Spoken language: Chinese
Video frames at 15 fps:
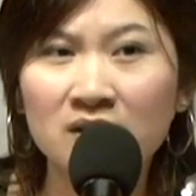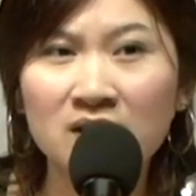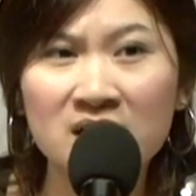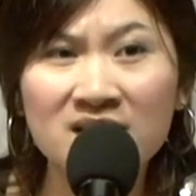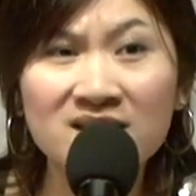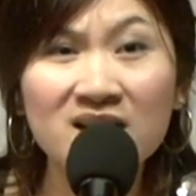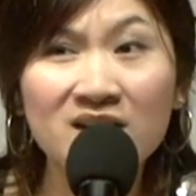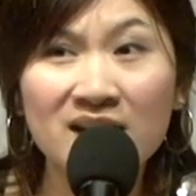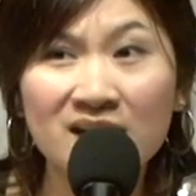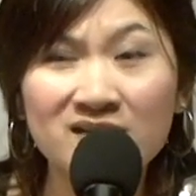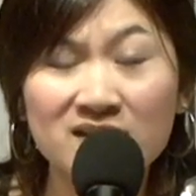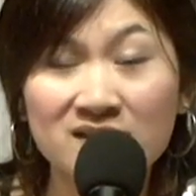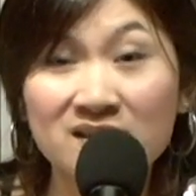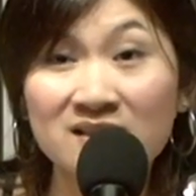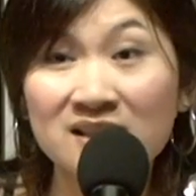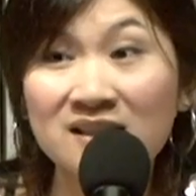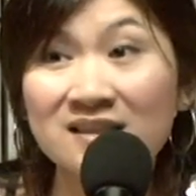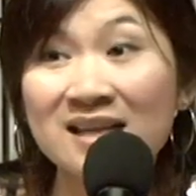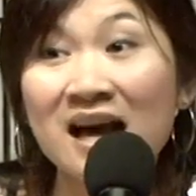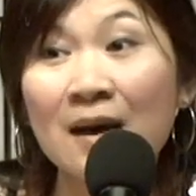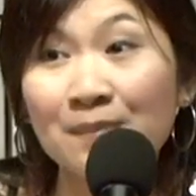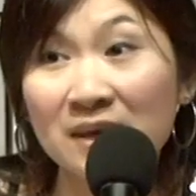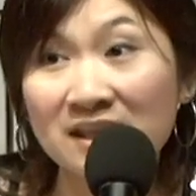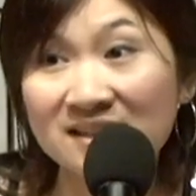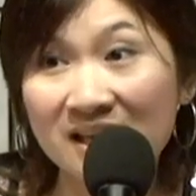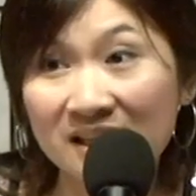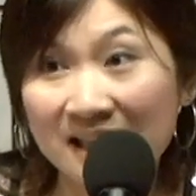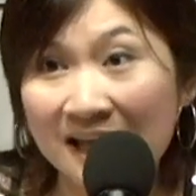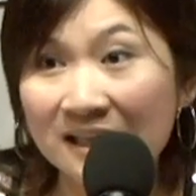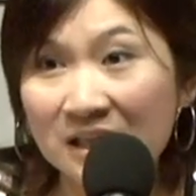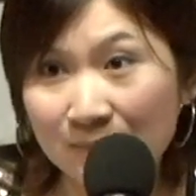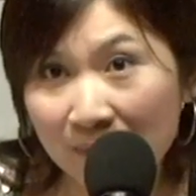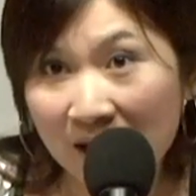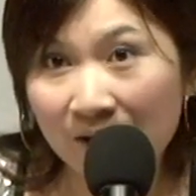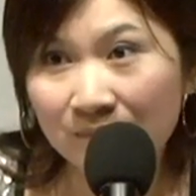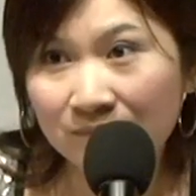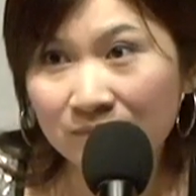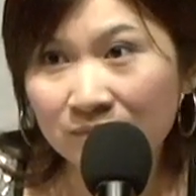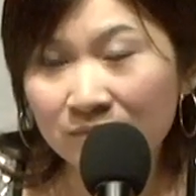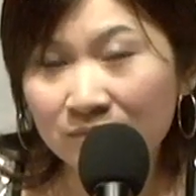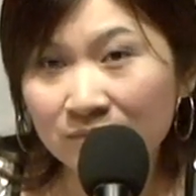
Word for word: 你知道两者之间的差别在哪里吗？”